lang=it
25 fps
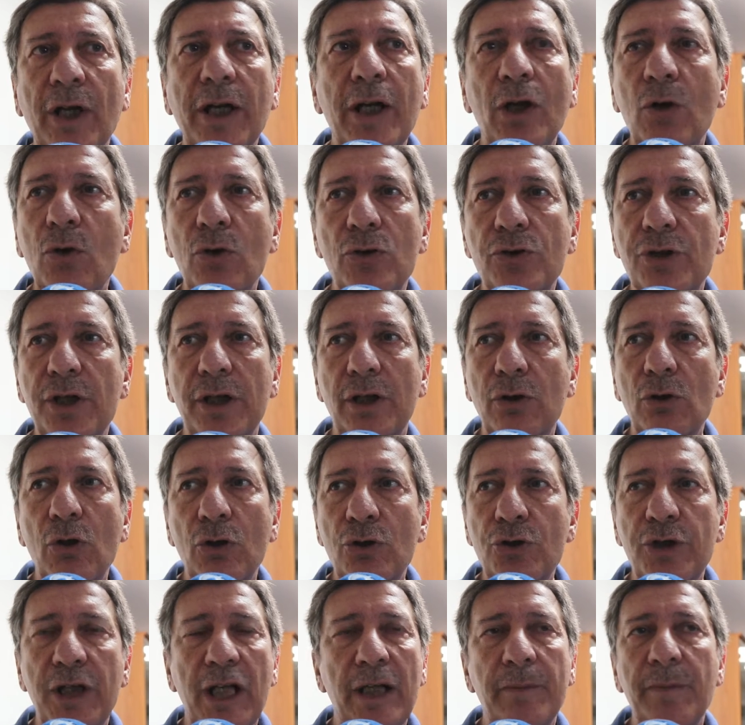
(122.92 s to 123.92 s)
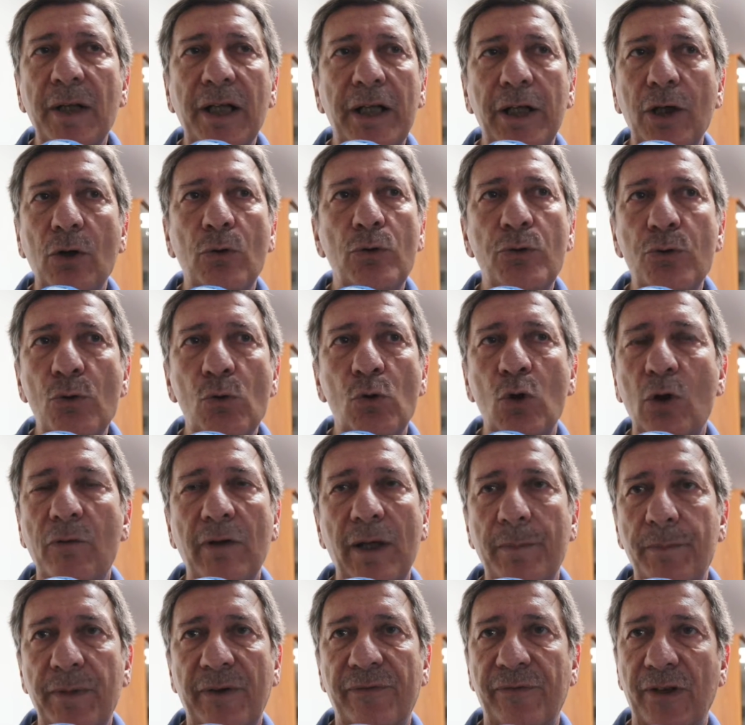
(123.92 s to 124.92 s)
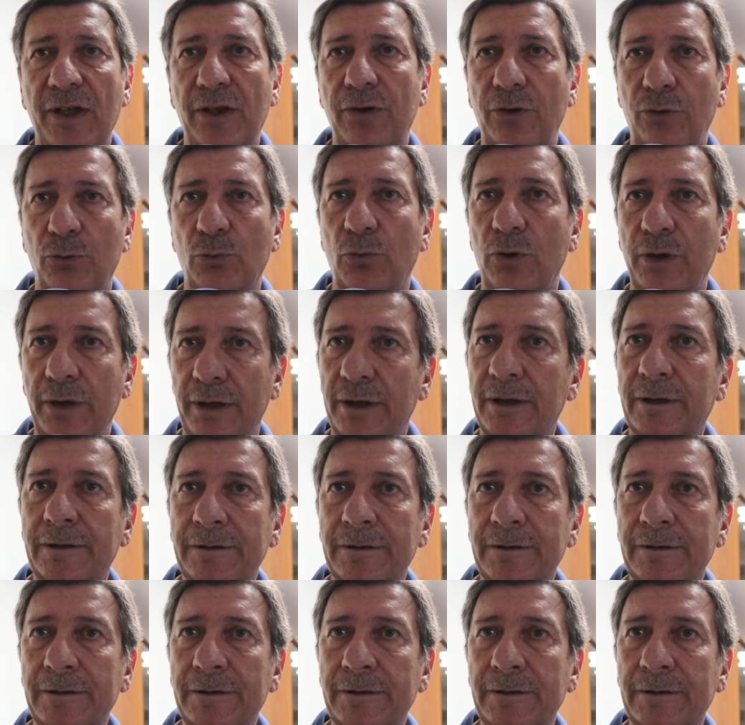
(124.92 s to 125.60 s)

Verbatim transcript: che oggi non c'è perché ognuno va per fatti suoi.